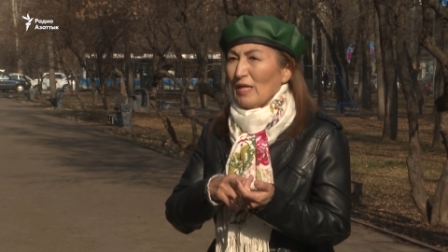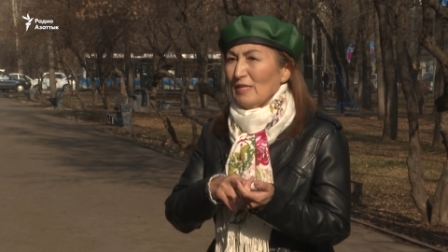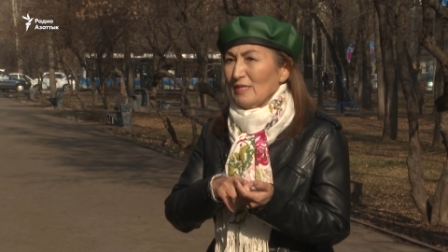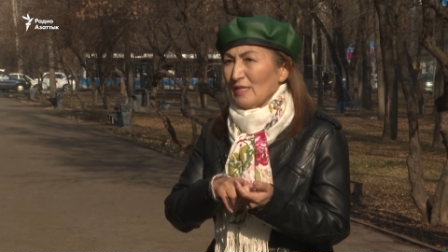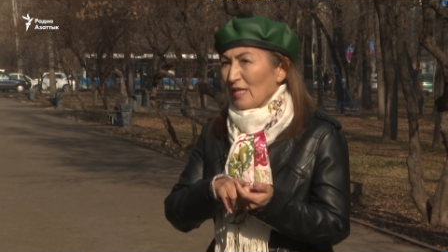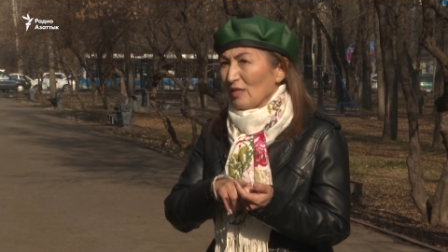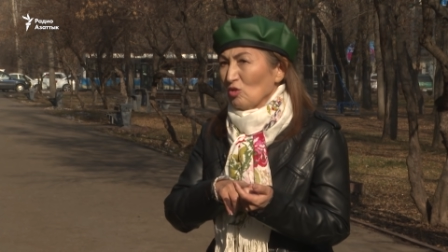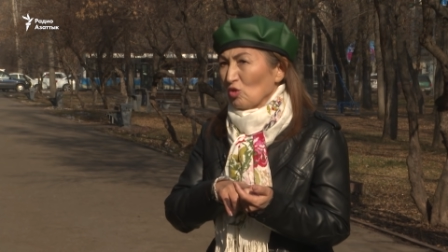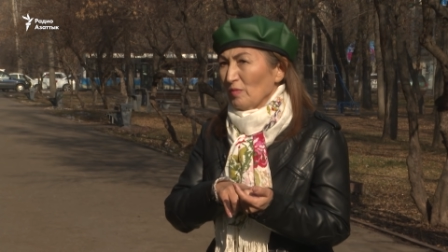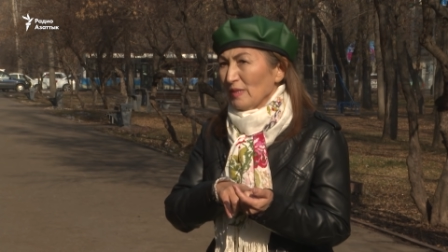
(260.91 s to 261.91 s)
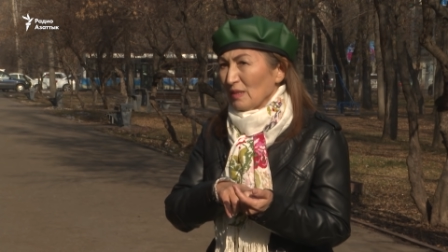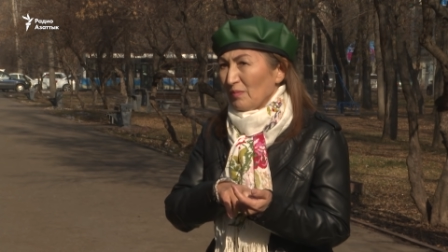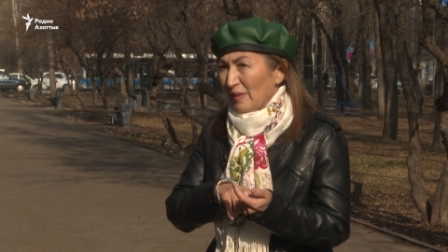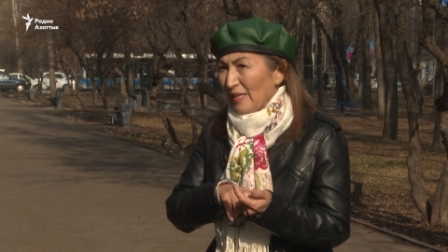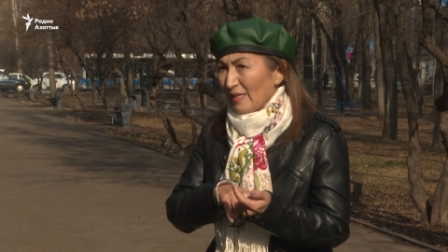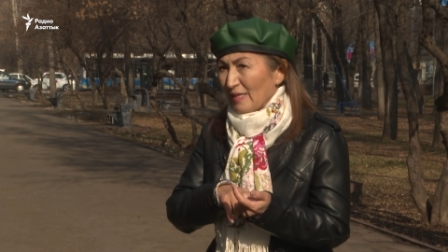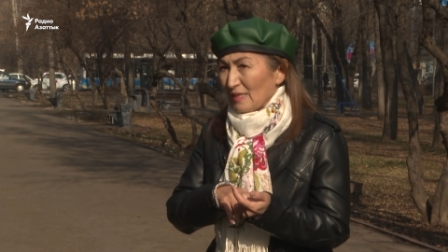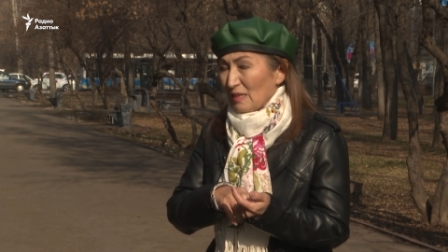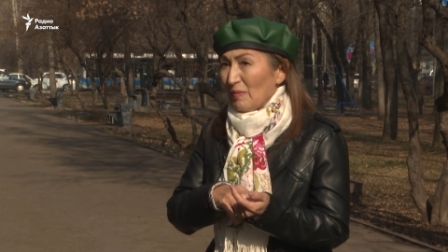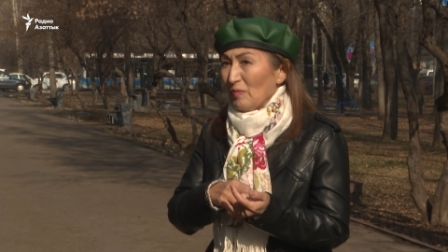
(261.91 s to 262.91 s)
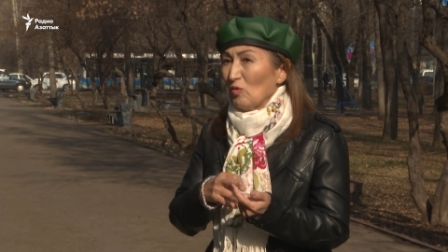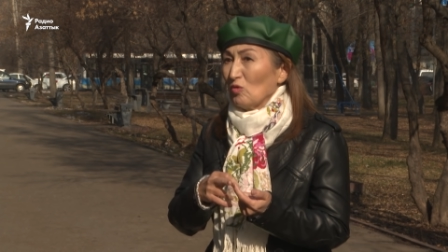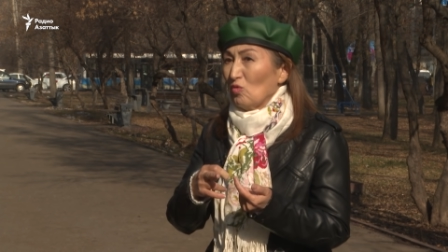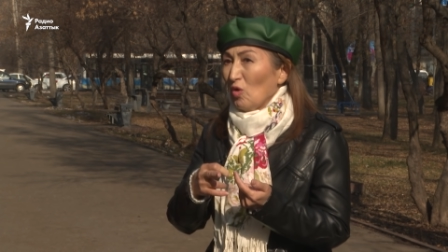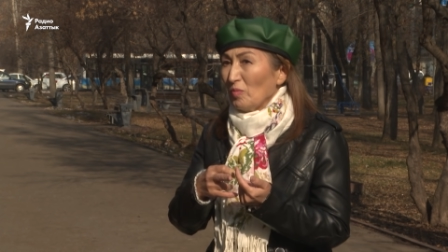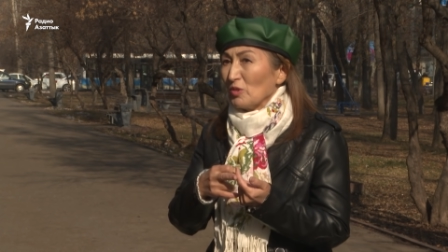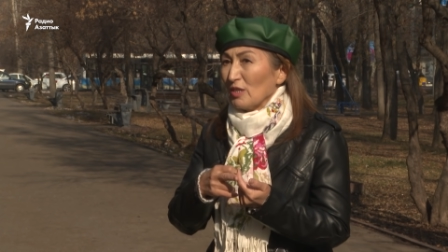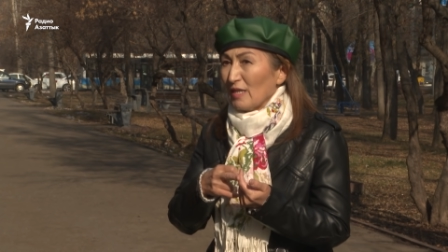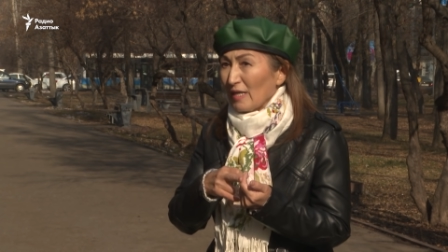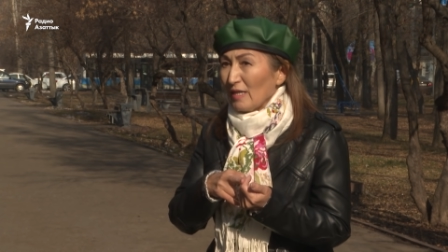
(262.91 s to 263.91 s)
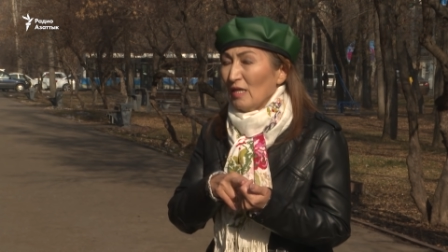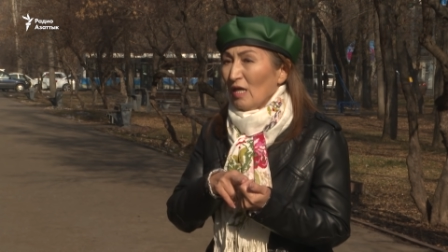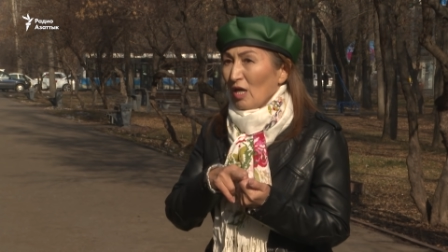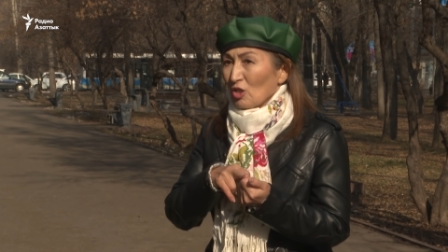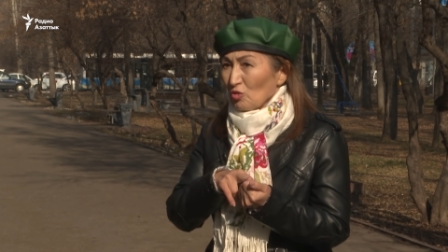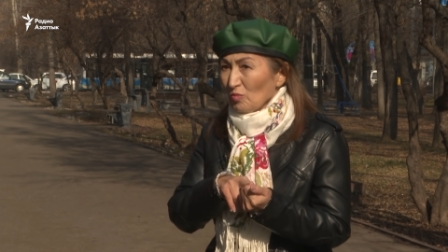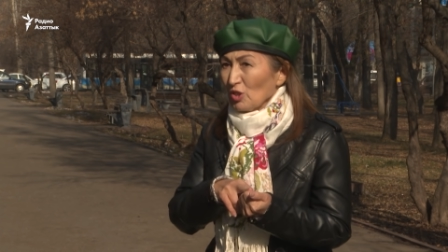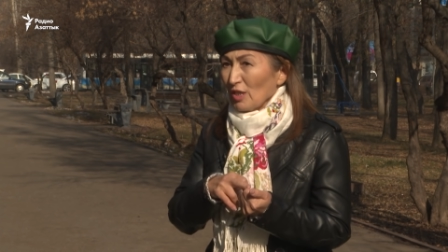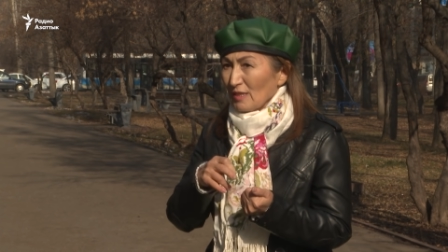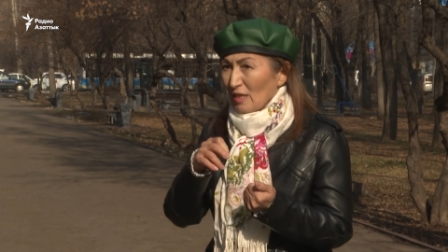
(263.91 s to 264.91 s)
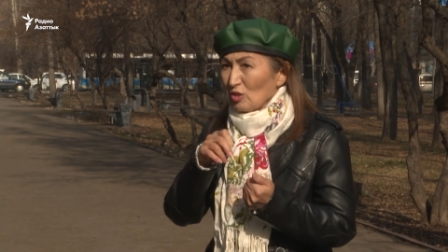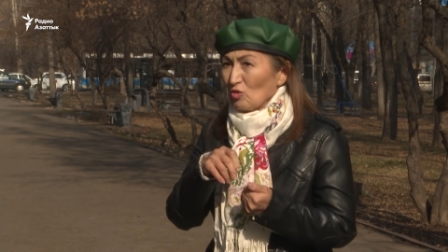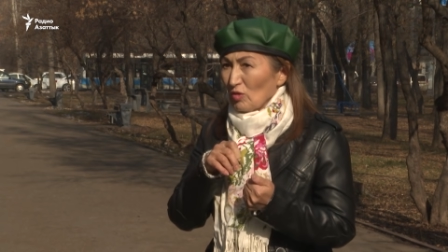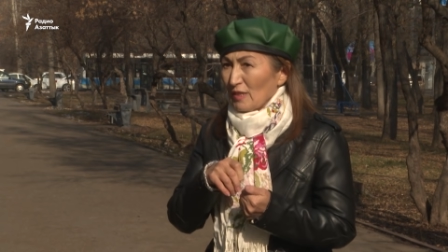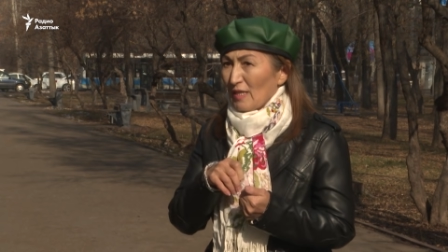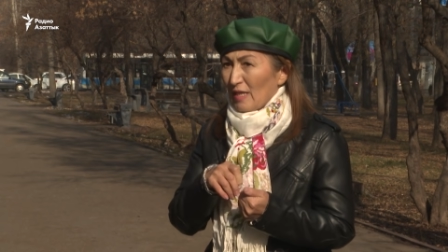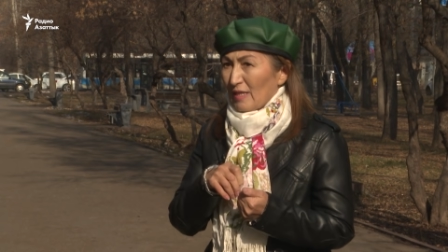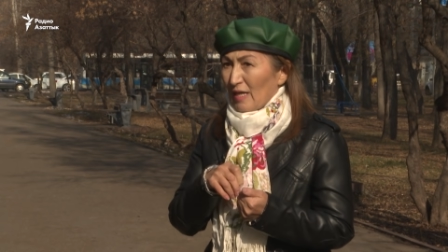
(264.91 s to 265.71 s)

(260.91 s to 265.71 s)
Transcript: Вопрос был важный. Он касался неоднократных выпадов российских политиков и парламентариев в